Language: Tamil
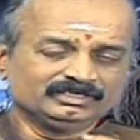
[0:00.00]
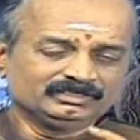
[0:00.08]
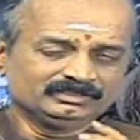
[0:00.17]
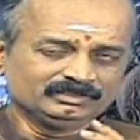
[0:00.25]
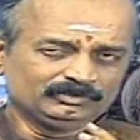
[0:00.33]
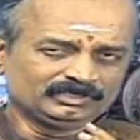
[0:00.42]

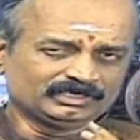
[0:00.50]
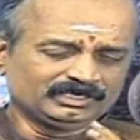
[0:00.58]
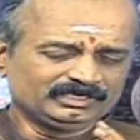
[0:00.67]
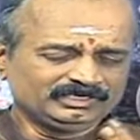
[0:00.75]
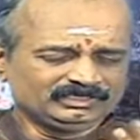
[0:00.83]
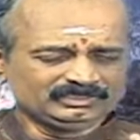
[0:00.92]
எந்த ஒரு
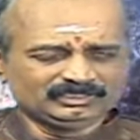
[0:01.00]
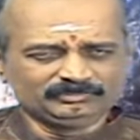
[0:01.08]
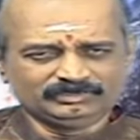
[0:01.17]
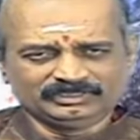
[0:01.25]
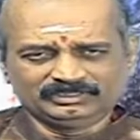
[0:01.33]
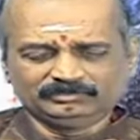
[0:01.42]

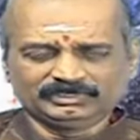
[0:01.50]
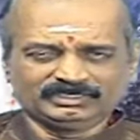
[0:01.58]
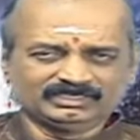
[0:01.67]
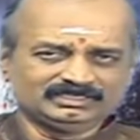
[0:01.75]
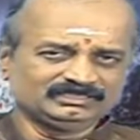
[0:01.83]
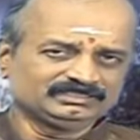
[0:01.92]
காரியத்திலும்
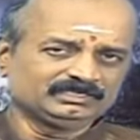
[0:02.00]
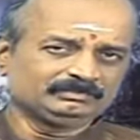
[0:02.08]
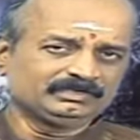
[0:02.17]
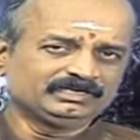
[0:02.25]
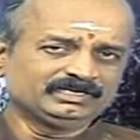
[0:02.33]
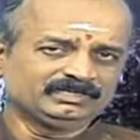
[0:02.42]
எதிர்பாராத
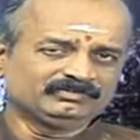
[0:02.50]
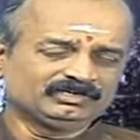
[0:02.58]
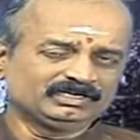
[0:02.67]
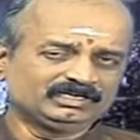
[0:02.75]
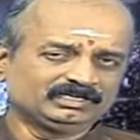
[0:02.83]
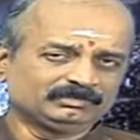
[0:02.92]
சில
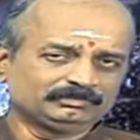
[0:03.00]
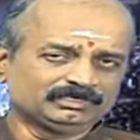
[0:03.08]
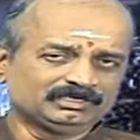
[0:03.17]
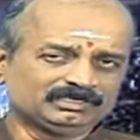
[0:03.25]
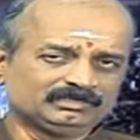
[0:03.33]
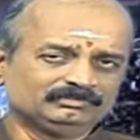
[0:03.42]
பின்னடைவுகள்
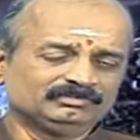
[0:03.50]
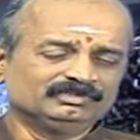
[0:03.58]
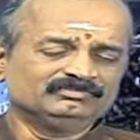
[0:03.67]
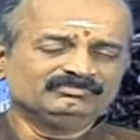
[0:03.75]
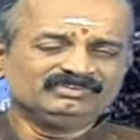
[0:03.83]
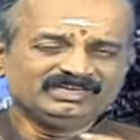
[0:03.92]
ஏற்படலாம்
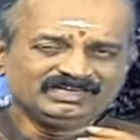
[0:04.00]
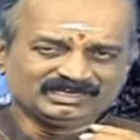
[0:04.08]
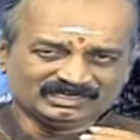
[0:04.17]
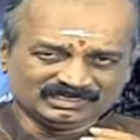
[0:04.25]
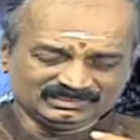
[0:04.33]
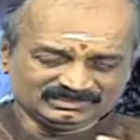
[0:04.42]

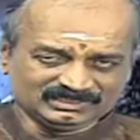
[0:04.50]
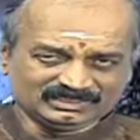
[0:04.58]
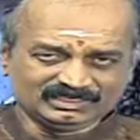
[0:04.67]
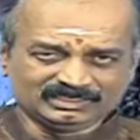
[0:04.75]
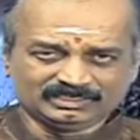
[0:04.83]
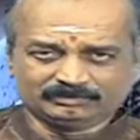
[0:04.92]
வீண்
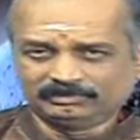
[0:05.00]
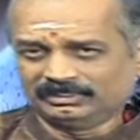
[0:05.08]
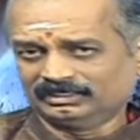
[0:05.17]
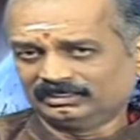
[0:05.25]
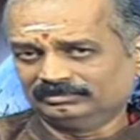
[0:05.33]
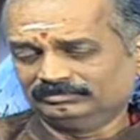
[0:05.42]
அலைச்சல்கள்
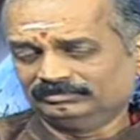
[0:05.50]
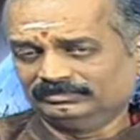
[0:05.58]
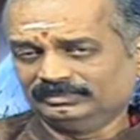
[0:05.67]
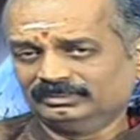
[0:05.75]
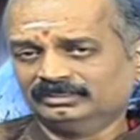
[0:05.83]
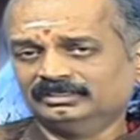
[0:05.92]
ஏற்படலாம்
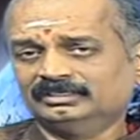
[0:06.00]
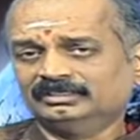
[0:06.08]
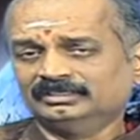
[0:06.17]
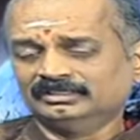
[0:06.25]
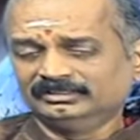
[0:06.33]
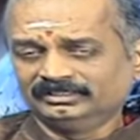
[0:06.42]

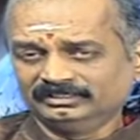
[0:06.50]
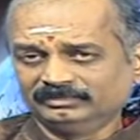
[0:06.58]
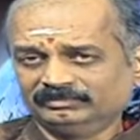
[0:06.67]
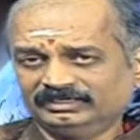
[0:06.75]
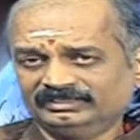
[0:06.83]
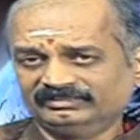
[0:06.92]

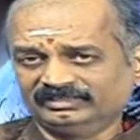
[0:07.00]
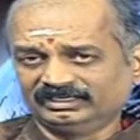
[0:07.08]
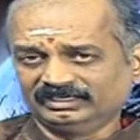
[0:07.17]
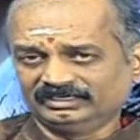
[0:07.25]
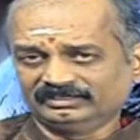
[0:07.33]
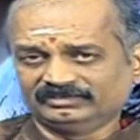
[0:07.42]
திட்டமிட்டு
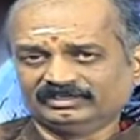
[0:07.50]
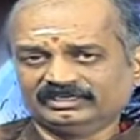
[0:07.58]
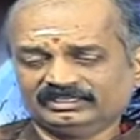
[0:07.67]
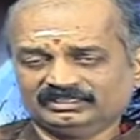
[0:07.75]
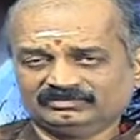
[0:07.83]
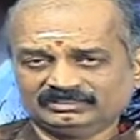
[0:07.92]
செயலாற்ற
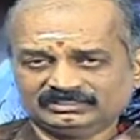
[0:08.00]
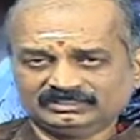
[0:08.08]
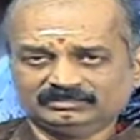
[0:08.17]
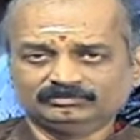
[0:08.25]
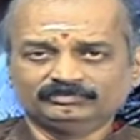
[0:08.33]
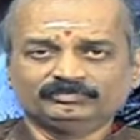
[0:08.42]
வேண்டியது
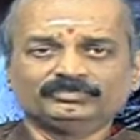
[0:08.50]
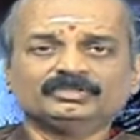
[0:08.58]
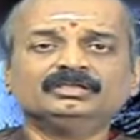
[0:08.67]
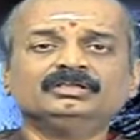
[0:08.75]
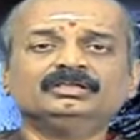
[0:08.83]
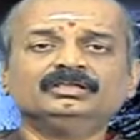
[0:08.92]
அவசியம்
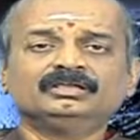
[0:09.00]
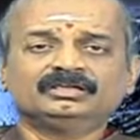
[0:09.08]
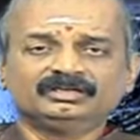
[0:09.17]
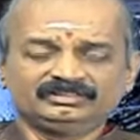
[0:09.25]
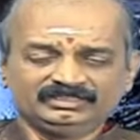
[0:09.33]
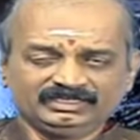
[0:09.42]

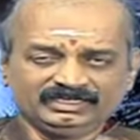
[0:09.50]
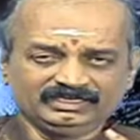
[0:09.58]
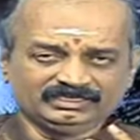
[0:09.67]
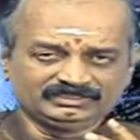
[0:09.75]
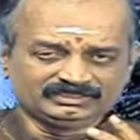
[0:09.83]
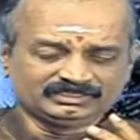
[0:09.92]

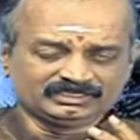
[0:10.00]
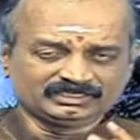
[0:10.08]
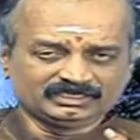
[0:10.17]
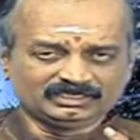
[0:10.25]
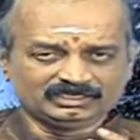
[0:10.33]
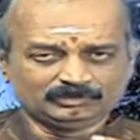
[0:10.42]
கிருத்திகை
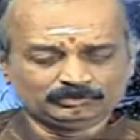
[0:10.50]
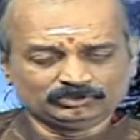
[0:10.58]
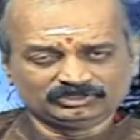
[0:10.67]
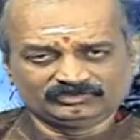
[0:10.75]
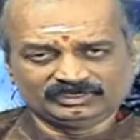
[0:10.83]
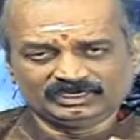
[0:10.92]
நட்சத்திரக்காரர்களை
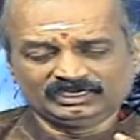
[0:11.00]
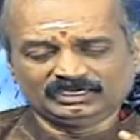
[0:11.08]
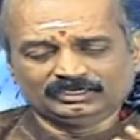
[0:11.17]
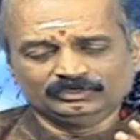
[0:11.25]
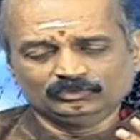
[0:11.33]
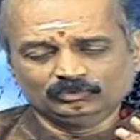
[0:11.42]

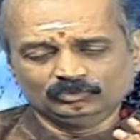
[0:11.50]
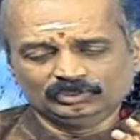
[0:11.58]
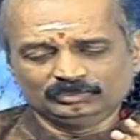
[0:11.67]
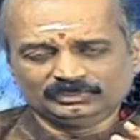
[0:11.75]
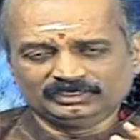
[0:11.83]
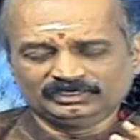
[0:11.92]
பொறுத்தவரையில்
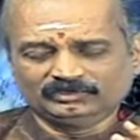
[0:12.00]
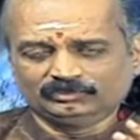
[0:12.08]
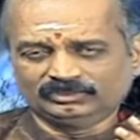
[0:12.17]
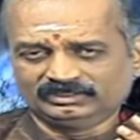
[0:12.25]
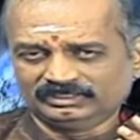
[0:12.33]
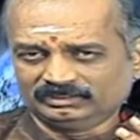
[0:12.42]
அனுகூலமான
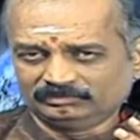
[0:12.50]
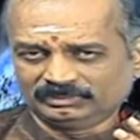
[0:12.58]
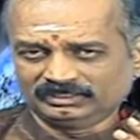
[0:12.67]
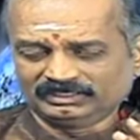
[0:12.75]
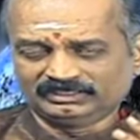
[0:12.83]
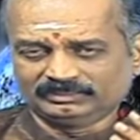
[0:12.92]
ஒரு
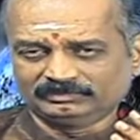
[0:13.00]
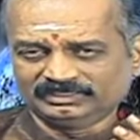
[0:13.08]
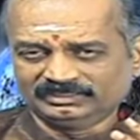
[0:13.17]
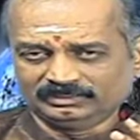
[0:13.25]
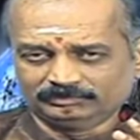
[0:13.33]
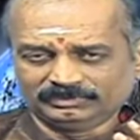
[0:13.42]
தினமாக இது
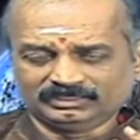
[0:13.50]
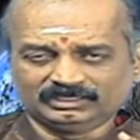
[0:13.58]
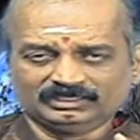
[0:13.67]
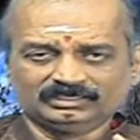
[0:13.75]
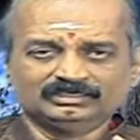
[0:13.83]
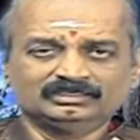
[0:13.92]

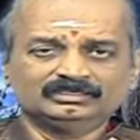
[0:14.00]
அமைந்திருப்பதால்